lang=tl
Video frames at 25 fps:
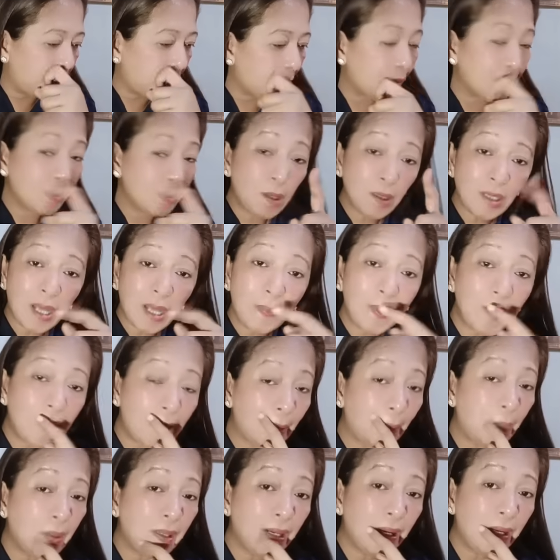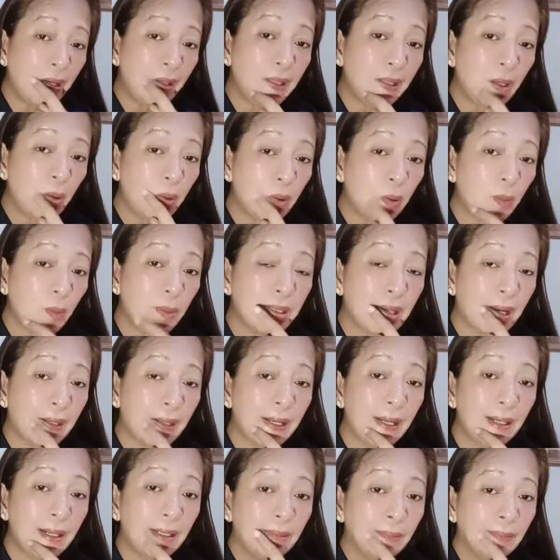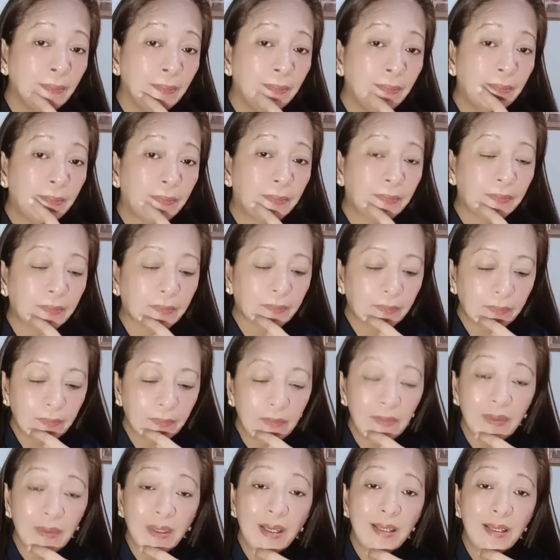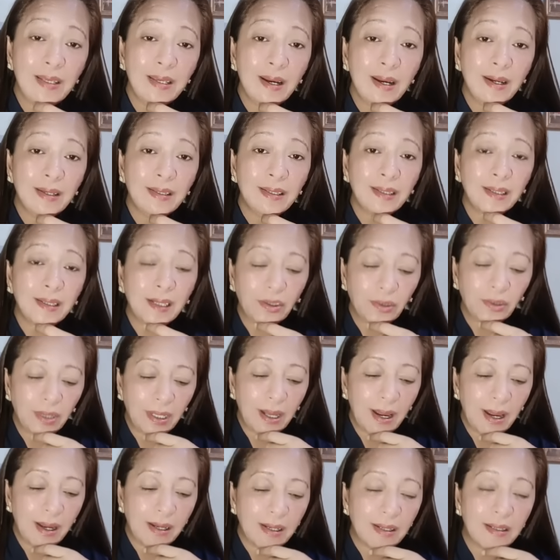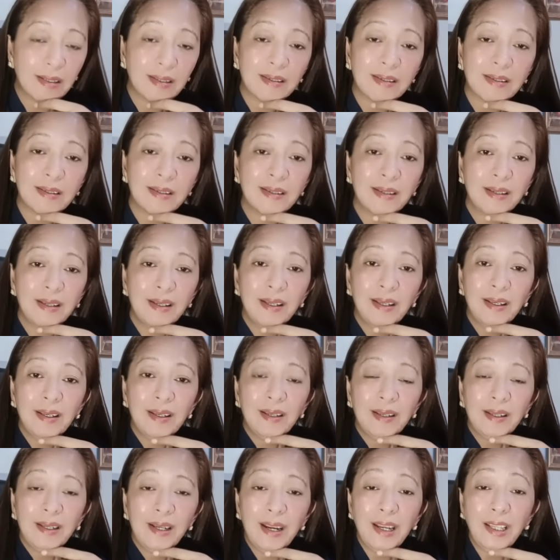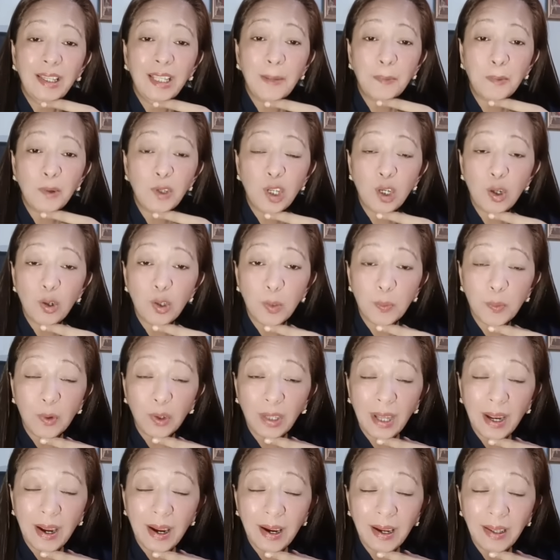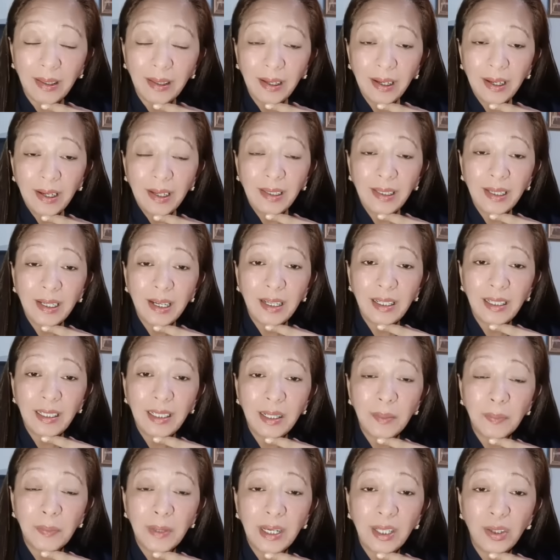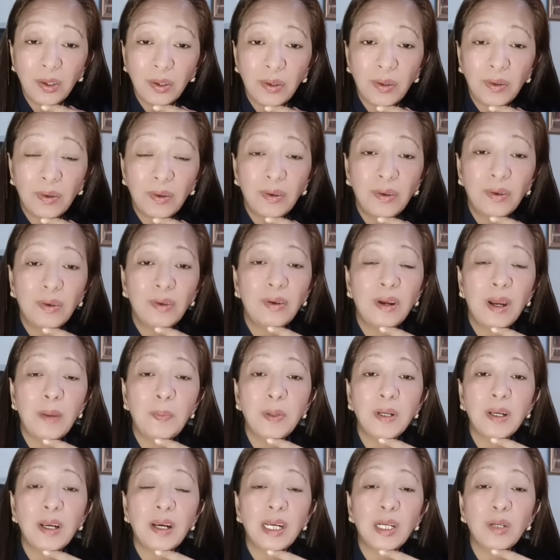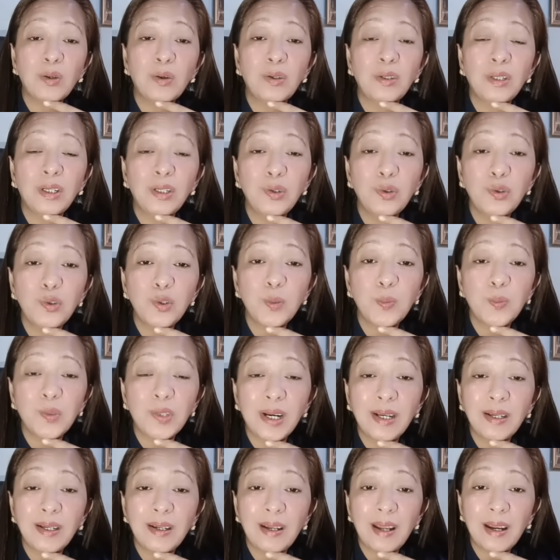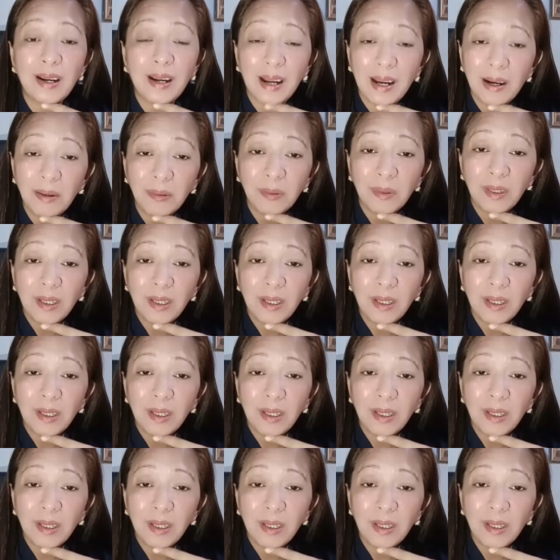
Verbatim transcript: so, sabi nga, matagal na daw ito may channel. Si Arjun, ito na guys. Hindi po sinusuportahan ni Kalingap Edo ang pagkakaroon ng YouTube channel account